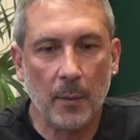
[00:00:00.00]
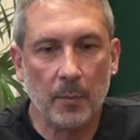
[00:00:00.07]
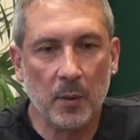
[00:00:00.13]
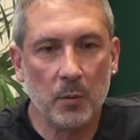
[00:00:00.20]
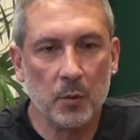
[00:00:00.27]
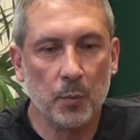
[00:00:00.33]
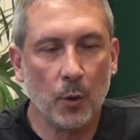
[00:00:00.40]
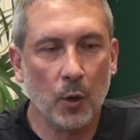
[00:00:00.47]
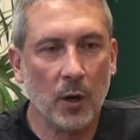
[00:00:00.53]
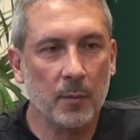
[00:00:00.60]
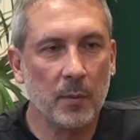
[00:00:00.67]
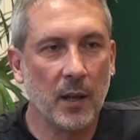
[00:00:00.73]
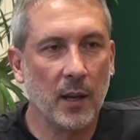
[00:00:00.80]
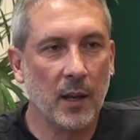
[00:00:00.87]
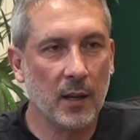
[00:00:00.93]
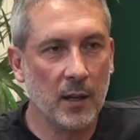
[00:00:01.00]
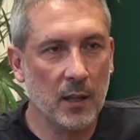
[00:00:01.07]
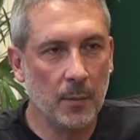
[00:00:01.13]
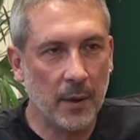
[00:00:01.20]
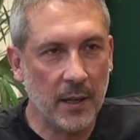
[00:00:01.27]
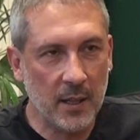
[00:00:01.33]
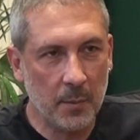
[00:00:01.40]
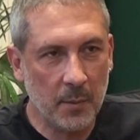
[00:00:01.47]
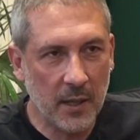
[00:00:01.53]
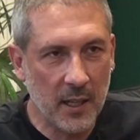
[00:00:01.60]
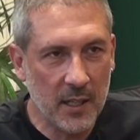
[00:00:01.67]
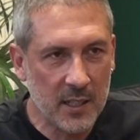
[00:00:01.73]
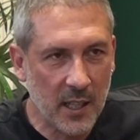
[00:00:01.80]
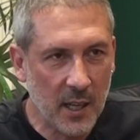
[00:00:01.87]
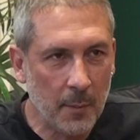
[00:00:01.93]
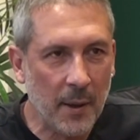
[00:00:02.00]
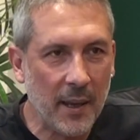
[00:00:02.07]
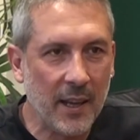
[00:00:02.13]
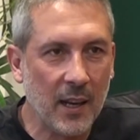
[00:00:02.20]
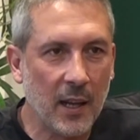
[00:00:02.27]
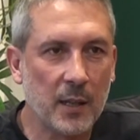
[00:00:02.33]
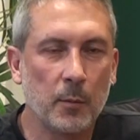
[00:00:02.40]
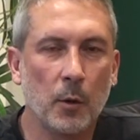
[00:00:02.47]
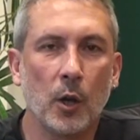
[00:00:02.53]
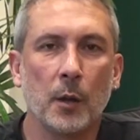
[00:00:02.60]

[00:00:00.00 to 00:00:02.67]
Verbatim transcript: yaptığımız programla alakalı ben de birkaç tane mail aldım.